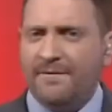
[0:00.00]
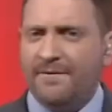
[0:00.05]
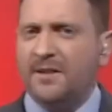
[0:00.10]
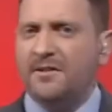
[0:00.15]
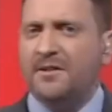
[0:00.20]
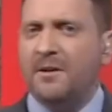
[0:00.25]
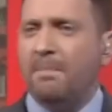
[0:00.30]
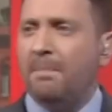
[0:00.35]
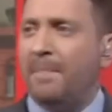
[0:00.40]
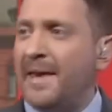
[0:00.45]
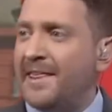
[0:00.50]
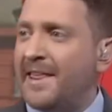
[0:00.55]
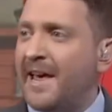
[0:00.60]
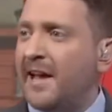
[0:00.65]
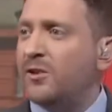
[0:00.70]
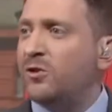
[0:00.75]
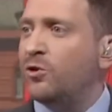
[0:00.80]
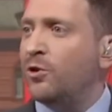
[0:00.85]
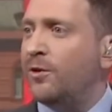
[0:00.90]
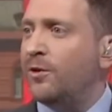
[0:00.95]
ese
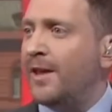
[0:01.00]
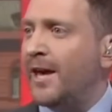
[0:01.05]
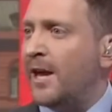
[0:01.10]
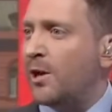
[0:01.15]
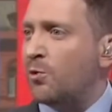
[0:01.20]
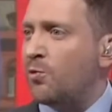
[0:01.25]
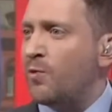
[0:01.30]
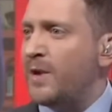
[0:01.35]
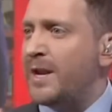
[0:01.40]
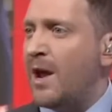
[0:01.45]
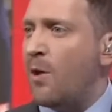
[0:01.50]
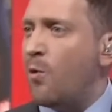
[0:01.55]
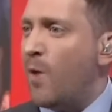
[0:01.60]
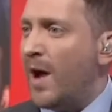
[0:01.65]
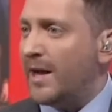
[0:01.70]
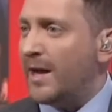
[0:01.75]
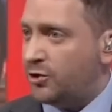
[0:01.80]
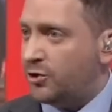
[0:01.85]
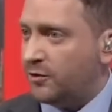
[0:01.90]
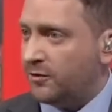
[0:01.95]
pedazo de arruina
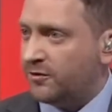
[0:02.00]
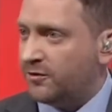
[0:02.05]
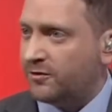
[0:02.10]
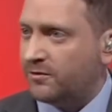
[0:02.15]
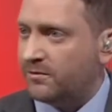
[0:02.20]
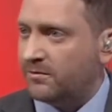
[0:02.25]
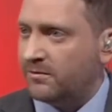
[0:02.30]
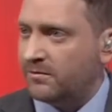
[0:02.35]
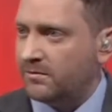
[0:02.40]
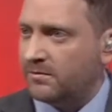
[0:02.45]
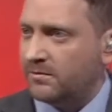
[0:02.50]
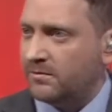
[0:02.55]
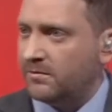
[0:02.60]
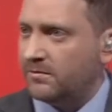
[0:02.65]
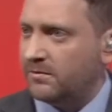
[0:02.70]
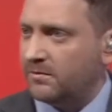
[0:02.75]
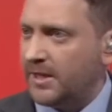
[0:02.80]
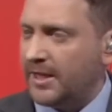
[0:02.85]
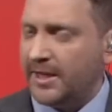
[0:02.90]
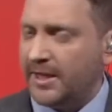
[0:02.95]
guachos,
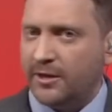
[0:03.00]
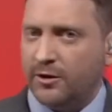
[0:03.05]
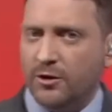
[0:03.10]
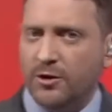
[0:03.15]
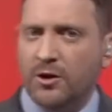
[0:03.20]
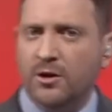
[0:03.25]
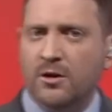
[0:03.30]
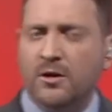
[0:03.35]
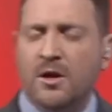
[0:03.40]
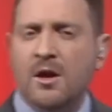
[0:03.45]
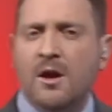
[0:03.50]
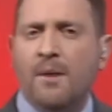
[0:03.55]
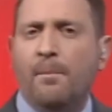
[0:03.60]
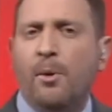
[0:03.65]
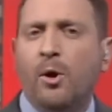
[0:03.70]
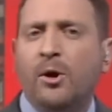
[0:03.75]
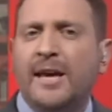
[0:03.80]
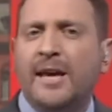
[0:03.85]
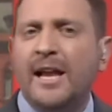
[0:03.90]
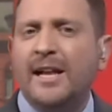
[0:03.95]
le dijo, ¿no?
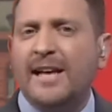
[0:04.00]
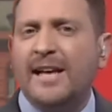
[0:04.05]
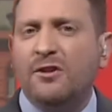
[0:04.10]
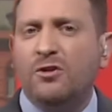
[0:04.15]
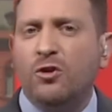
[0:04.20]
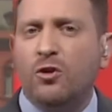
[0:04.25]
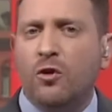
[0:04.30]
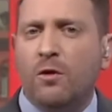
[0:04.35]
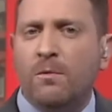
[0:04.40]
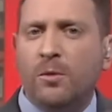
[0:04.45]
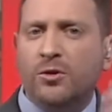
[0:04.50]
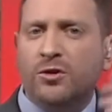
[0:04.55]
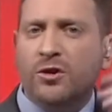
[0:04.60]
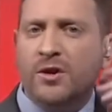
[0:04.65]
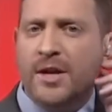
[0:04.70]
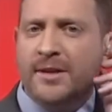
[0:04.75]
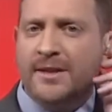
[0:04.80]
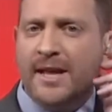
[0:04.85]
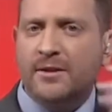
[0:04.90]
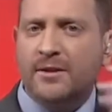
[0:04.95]
¿Por qué el caso
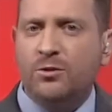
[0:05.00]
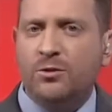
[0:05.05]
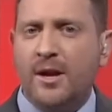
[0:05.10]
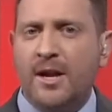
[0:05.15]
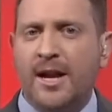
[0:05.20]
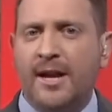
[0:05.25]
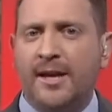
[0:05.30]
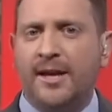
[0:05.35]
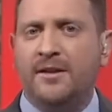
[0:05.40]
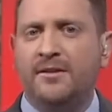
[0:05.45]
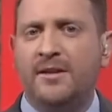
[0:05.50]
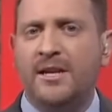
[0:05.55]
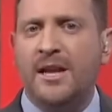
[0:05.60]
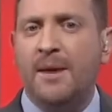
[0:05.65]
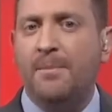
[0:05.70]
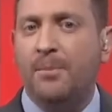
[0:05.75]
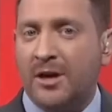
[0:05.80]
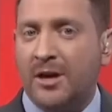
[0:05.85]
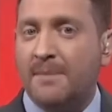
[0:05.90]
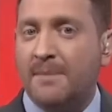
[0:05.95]
conmociona tanto acá en la
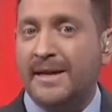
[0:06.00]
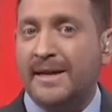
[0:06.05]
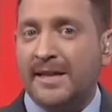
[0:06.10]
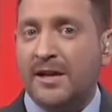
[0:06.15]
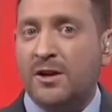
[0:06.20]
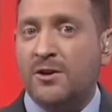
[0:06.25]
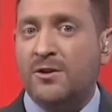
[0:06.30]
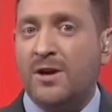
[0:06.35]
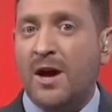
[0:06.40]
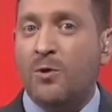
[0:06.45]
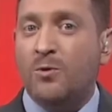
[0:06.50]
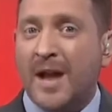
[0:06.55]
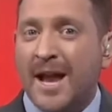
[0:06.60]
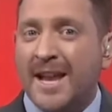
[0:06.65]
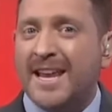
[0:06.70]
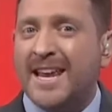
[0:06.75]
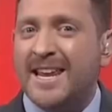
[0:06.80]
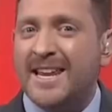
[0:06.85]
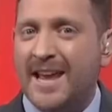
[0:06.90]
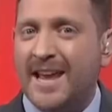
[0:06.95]
Argentina? Porque mataron a una
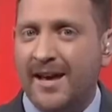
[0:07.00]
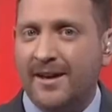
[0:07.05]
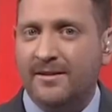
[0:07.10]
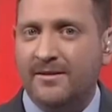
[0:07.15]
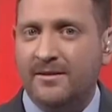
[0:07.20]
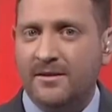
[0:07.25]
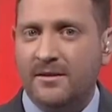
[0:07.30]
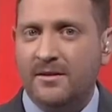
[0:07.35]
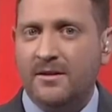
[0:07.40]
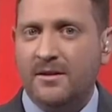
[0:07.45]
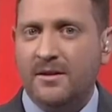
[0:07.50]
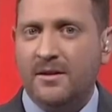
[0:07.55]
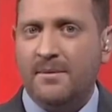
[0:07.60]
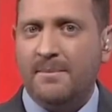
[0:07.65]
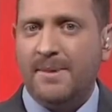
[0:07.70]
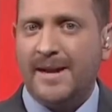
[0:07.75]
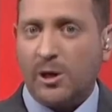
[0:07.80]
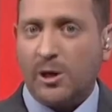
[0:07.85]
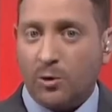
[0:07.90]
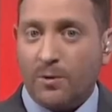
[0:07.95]
nena
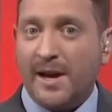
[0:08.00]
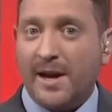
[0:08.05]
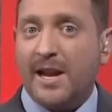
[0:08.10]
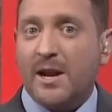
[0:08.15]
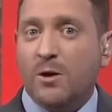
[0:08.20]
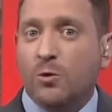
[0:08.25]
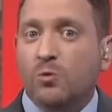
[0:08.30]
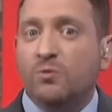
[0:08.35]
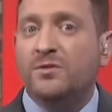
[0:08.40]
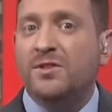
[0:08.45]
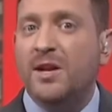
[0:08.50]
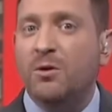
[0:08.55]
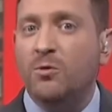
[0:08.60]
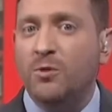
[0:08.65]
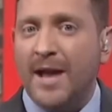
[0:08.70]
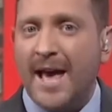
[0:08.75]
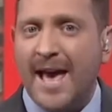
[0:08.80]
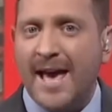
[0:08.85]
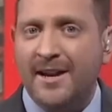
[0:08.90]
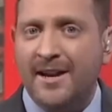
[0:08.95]
para robarle un
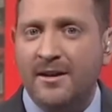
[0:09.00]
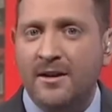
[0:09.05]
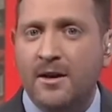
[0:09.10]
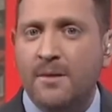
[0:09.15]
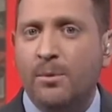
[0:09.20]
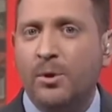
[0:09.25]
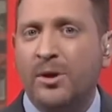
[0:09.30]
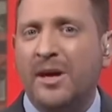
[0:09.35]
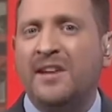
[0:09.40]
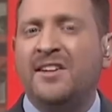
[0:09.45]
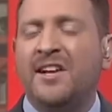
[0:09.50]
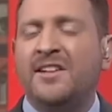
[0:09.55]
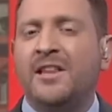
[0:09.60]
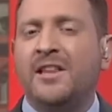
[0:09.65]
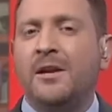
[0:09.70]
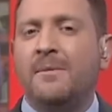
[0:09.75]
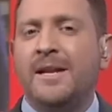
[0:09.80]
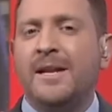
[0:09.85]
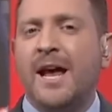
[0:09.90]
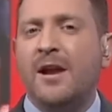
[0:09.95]
celular, porque se
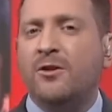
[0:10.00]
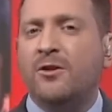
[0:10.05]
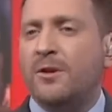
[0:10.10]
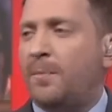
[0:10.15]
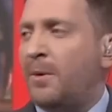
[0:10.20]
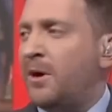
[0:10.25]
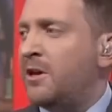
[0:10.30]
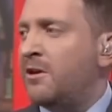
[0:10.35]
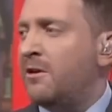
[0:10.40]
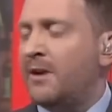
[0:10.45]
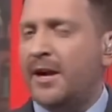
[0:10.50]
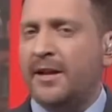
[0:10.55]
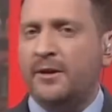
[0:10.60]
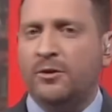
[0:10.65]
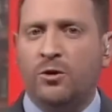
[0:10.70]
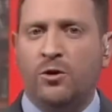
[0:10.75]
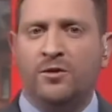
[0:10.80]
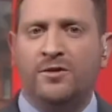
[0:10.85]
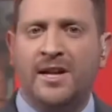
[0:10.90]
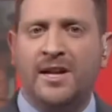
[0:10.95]
terminaron, después quiero hablar
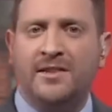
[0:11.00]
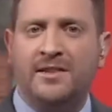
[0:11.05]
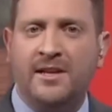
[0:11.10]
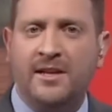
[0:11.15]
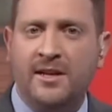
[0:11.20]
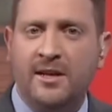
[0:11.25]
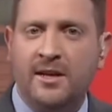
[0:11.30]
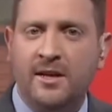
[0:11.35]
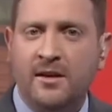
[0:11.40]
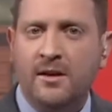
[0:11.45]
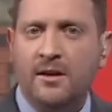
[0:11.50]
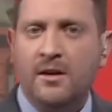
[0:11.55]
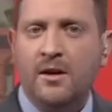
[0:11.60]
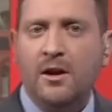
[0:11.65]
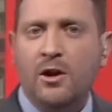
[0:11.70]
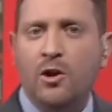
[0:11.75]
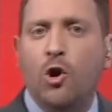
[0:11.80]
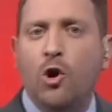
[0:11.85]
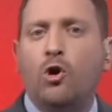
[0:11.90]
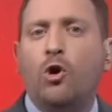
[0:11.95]
esto con Santilli,
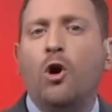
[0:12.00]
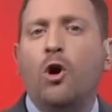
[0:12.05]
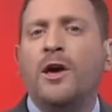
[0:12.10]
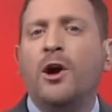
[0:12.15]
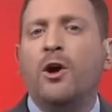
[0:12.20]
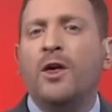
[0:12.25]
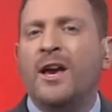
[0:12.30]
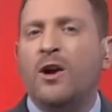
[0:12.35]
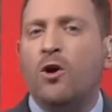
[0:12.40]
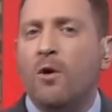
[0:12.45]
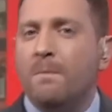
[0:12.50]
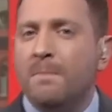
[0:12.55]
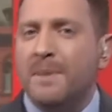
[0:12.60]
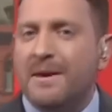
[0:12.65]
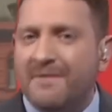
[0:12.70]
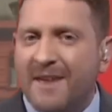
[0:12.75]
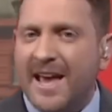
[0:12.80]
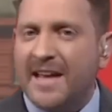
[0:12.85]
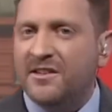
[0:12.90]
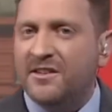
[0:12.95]
los códigos de
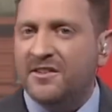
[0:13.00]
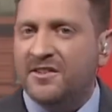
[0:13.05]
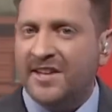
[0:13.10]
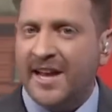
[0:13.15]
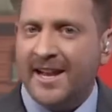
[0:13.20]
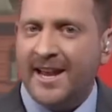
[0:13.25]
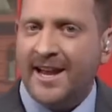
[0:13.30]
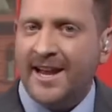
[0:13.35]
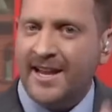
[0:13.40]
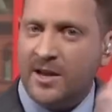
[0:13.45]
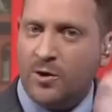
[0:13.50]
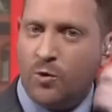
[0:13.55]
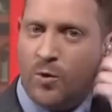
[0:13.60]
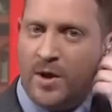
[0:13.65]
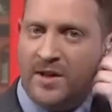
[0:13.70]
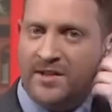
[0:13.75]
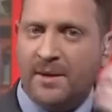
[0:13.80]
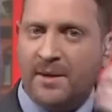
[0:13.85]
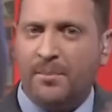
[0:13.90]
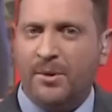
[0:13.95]
convivencia en la
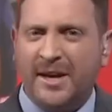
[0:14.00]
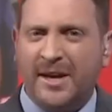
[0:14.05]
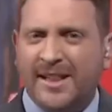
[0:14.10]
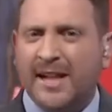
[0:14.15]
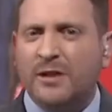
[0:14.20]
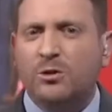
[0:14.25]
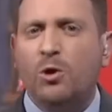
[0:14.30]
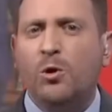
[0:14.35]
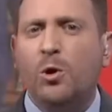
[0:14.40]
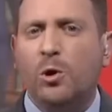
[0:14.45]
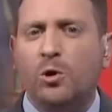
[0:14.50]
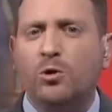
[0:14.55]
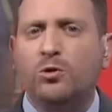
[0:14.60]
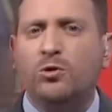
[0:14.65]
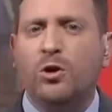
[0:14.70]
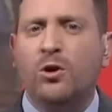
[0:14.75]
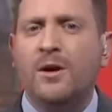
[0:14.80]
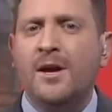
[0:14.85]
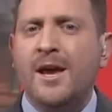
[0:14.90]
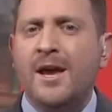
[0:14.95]
delincuencia, porque está todo
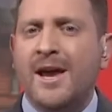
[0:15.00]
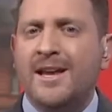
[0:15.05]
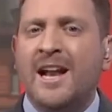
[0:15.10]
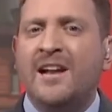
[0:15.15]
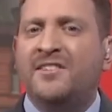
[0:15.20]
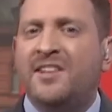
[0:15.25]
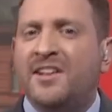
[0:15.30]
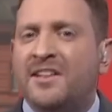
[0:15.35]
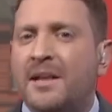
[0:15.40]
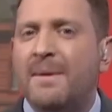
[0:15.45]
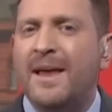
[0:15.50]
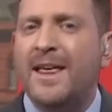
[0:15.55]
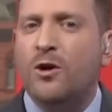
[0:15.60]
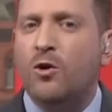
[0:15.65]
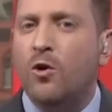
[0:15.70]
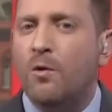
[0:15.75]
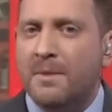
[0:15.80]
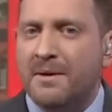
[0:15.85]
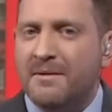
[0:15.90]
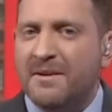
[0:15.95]
roto en el sistema de
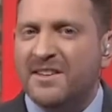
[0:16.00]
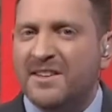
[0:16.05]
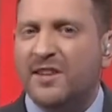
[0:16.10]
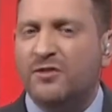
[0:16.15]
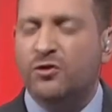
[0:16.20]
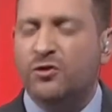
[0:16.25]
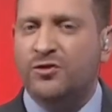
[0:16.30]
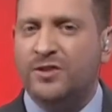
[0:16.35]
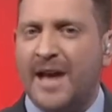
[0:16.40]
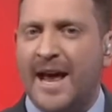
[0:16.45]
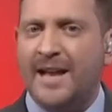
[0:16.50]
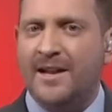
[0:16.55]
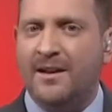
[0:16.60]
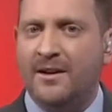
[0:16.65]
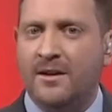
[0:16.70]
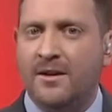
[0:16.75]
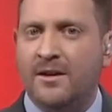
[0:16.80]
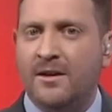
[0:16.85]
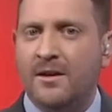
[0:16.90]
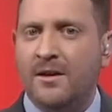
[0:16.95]
convivencia
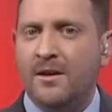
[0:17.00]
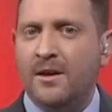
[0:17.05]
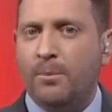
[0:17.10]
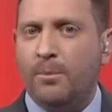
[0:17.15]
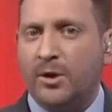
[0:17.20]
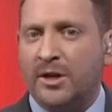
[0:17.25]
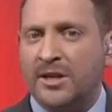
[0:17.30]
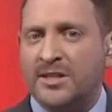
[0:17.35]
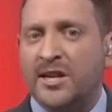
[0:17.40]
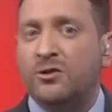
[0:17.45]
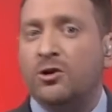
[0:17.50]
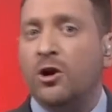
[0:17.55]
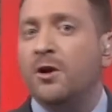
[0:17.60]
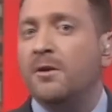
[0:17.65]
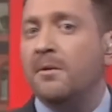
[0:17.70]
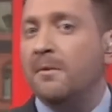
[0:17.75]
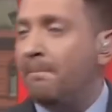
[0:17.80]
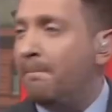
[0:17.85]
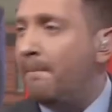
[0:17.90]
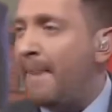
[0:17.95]
social, porque ya
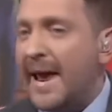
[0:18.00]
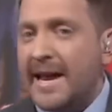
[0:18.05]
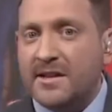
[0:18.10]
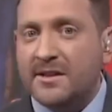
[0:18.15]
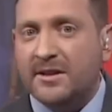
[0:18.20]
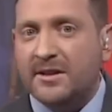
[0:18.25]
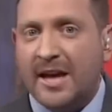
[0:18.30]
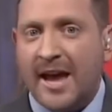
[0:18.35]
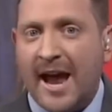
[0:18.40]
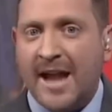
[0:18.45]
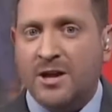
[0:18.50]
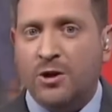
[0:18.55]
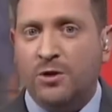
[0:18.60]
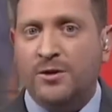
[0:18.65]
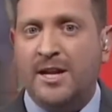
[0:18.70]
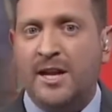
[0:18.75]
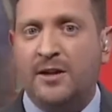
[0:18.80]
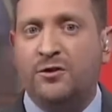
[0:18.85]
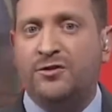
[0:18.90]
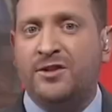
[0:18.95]
son 20 años
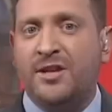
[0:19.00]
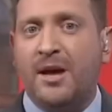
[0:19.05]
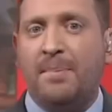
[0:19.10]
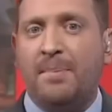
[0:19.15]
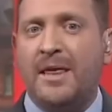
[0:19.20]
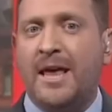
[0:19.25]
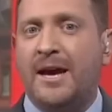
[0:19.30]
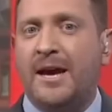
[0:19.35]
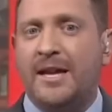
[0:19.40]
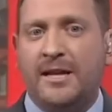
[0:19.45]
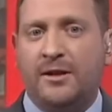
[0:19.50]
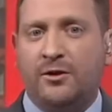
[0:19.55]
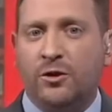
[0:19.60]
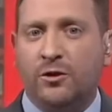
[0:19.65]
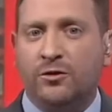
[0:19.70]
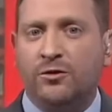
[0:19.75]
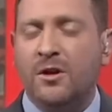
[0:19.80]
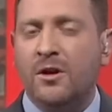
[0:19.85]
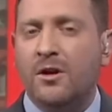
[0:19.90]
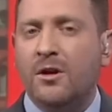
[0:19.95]
donde la sociedad pide a
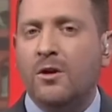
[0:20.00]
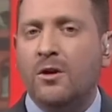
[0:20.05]
gritos